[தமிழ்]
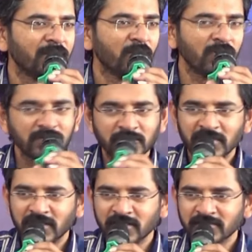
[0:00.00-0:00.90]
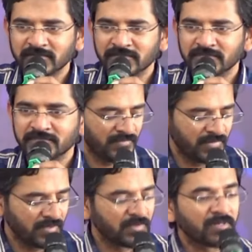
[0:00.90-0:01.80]
போர்வை எப்படி கிடைக்கும்
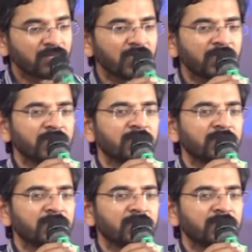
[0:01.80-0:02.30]
பிரியமானவர்களே